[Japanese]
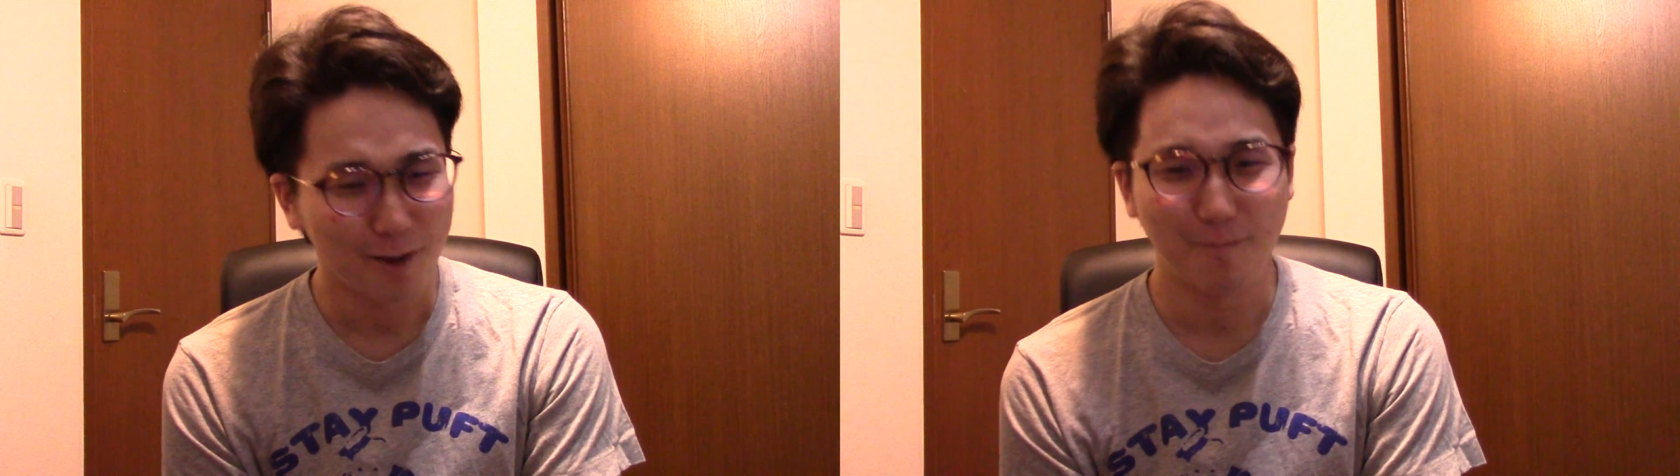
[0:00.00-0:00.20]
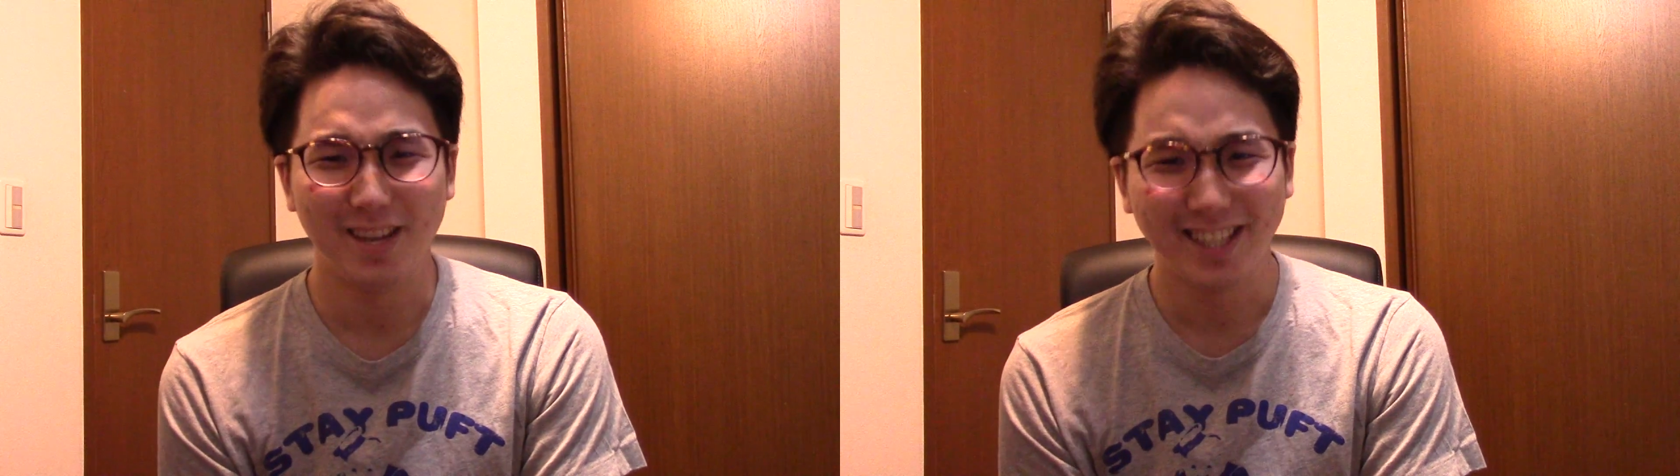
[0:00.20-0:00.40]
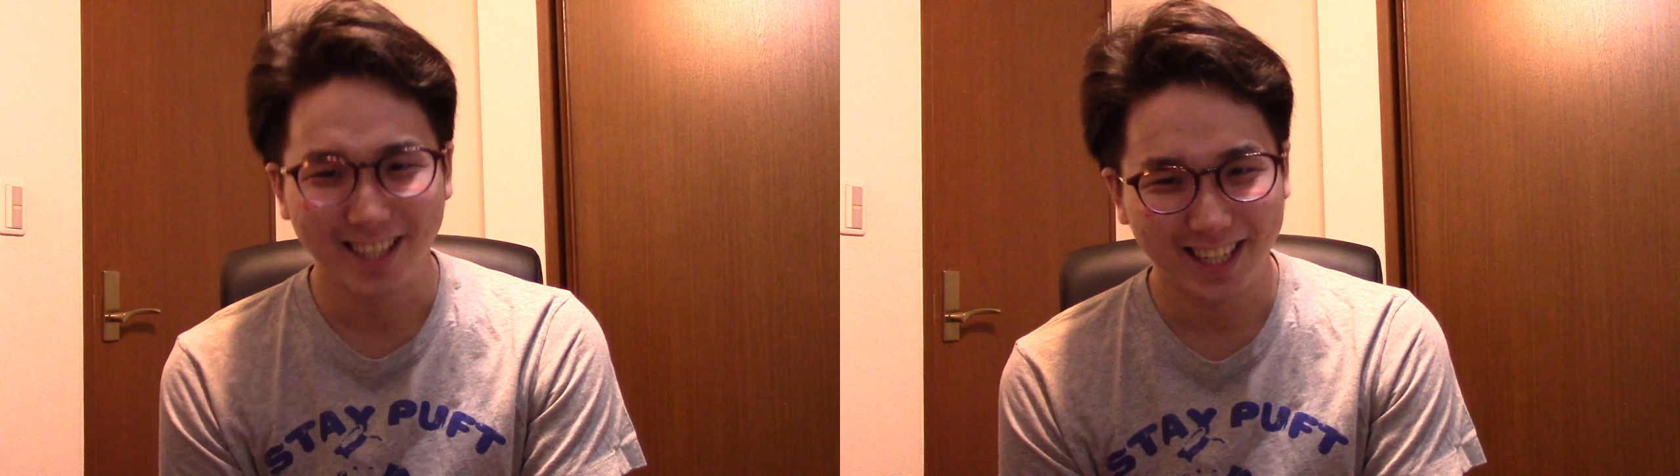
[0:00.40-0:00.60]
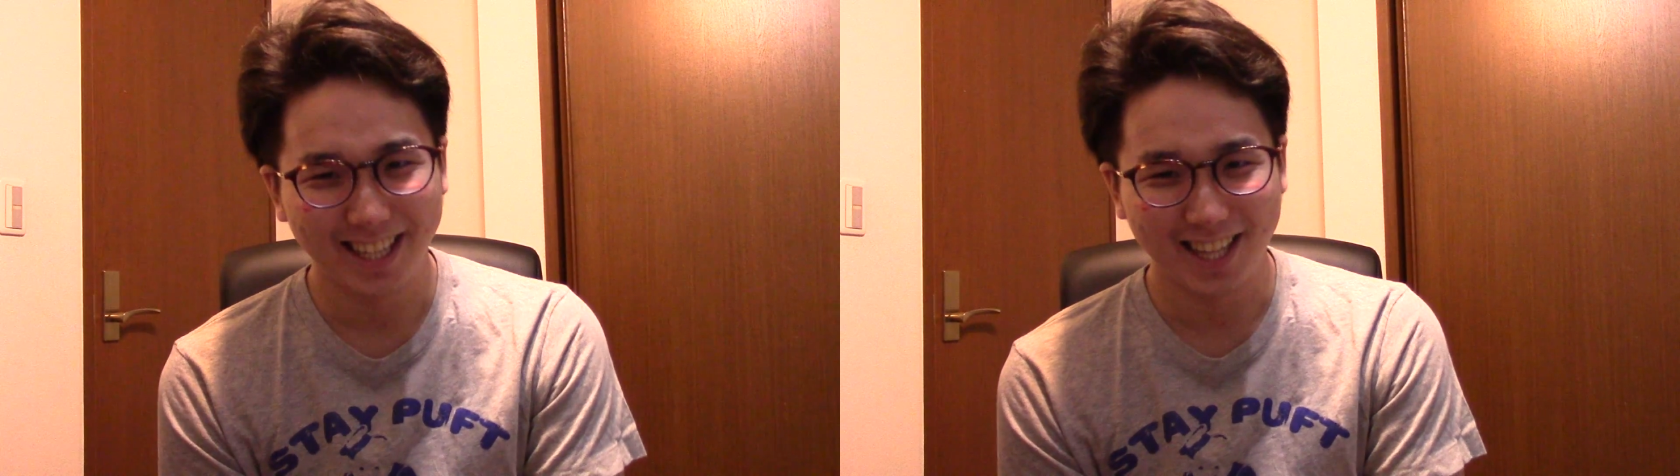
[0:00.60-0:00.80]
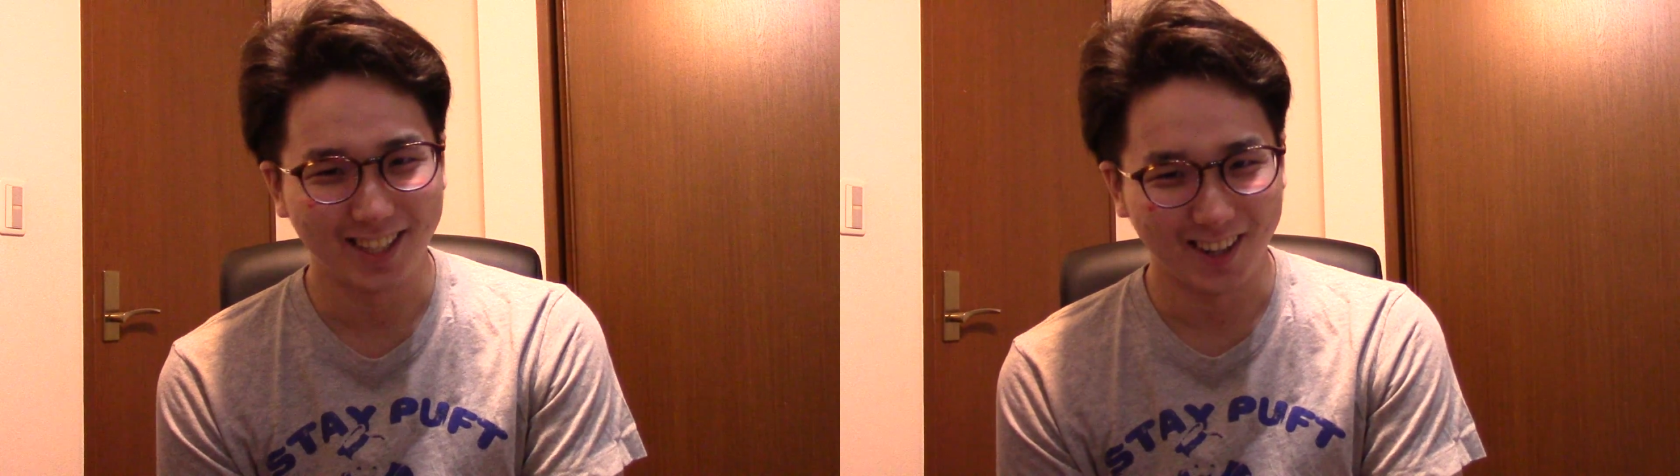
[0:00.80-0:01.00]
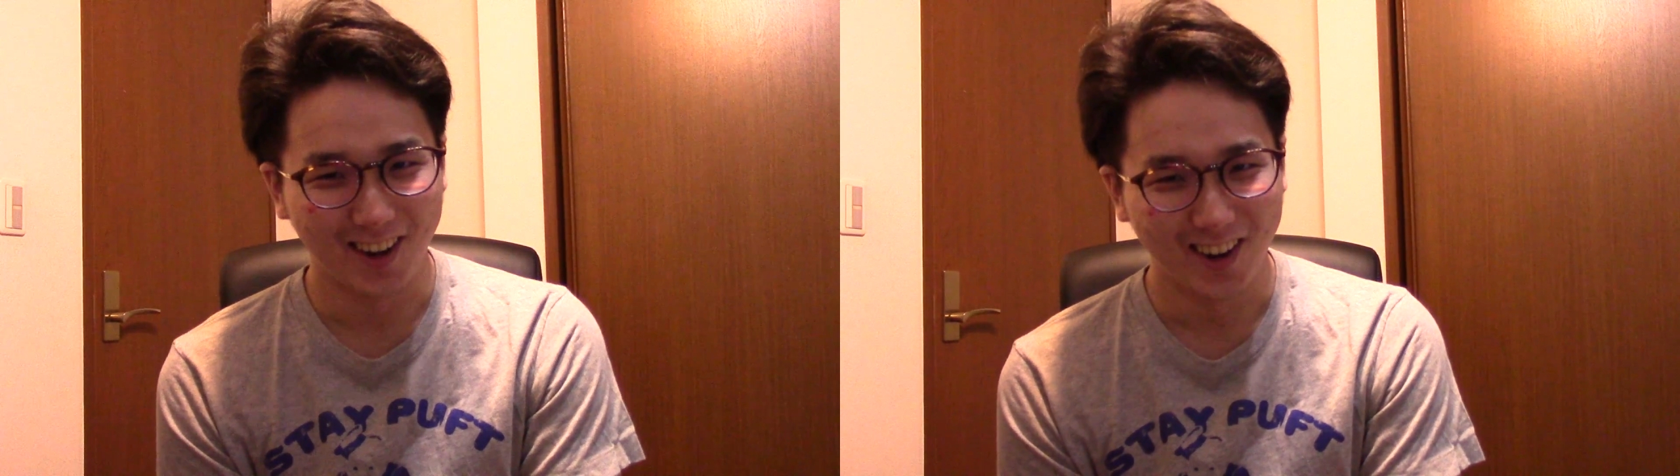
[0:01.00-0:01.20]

水着ですよ